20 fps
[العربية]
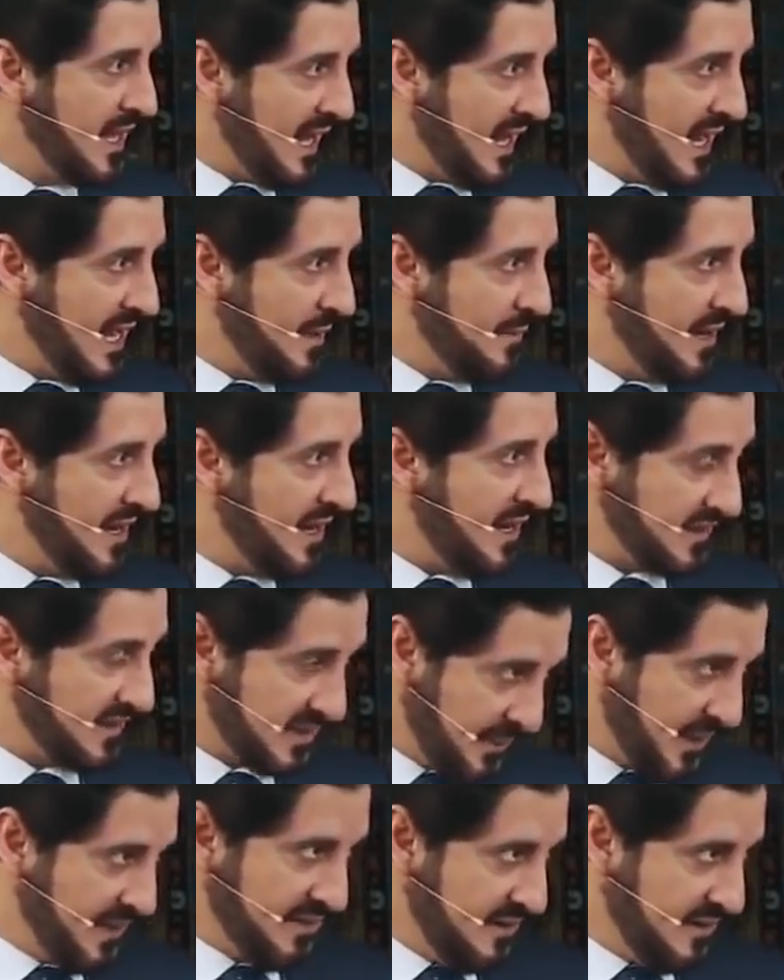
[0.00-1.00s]
علمنا هذا
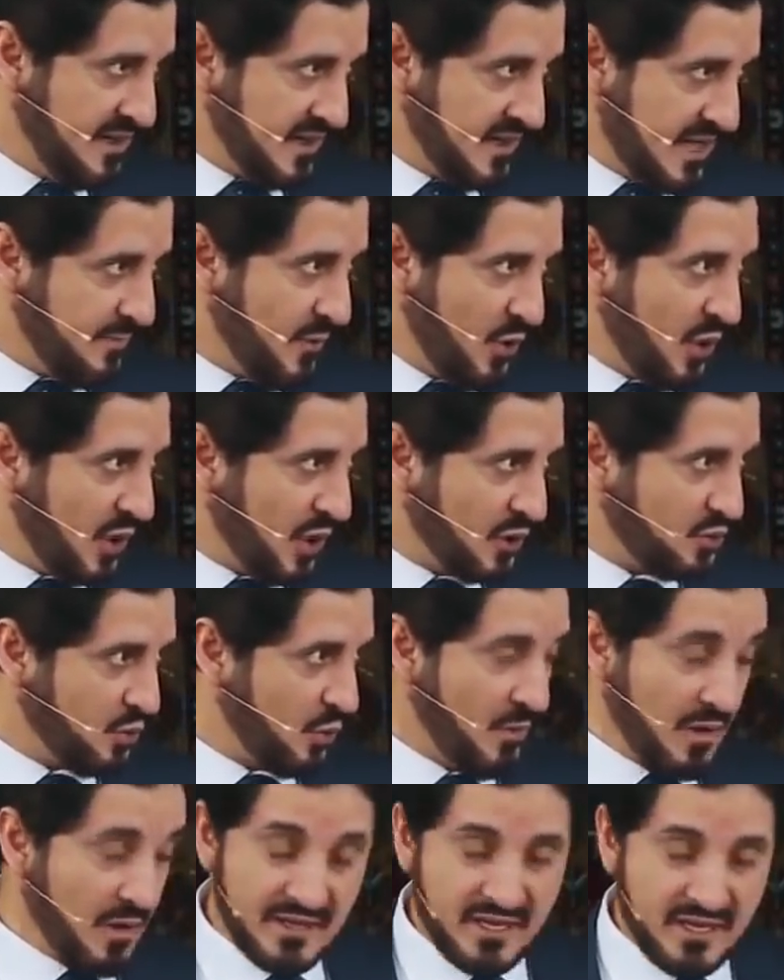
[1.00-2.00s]
طبعا كما
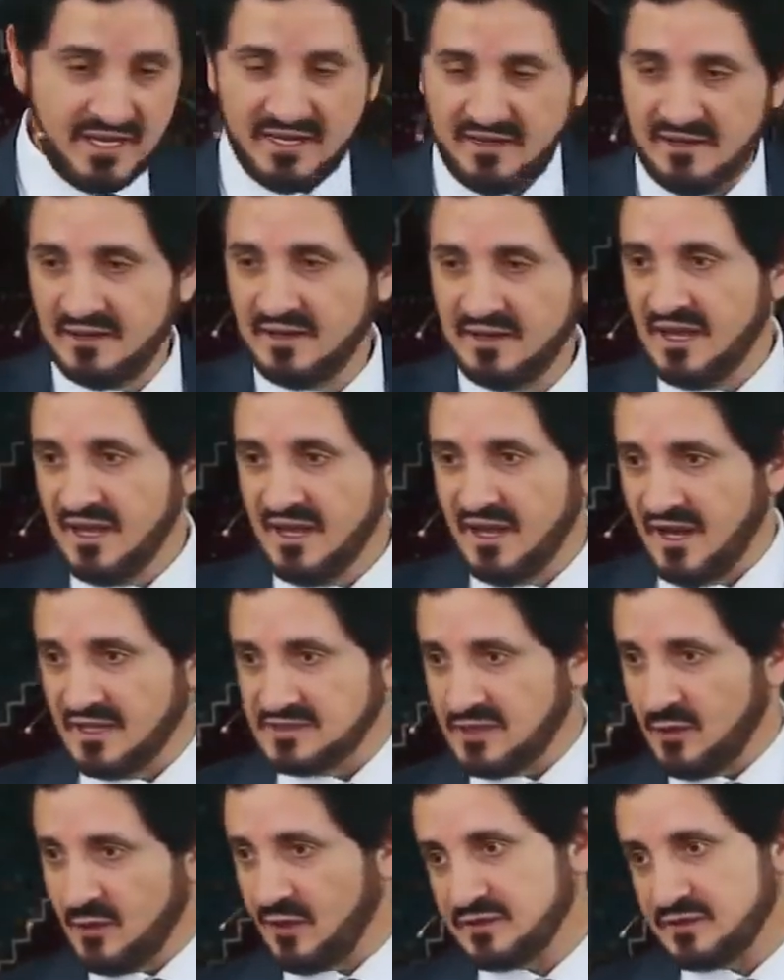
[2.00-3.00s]
وعدتكم أنا لن
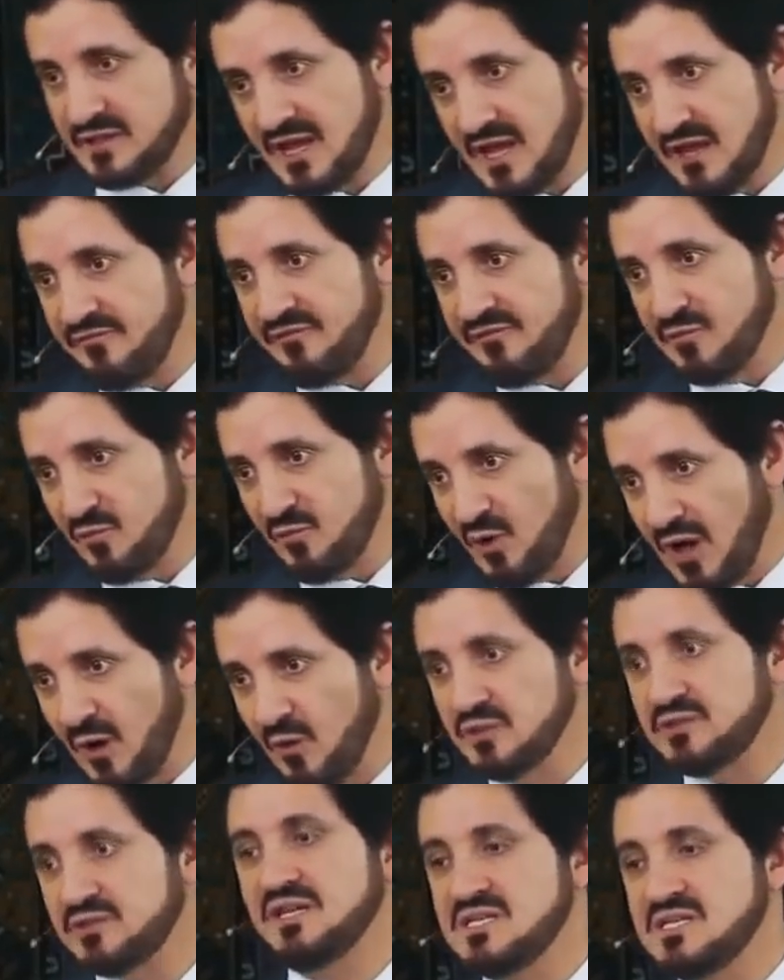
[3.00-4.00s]
أتورط الآن في
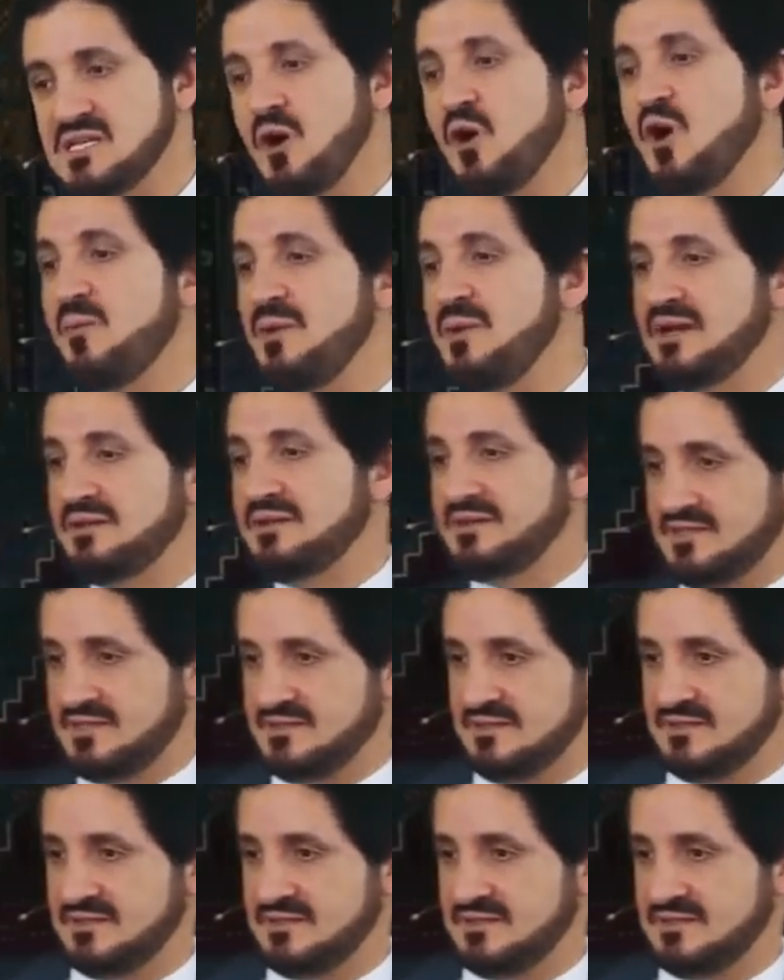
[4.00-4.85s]
محاولة الجوابات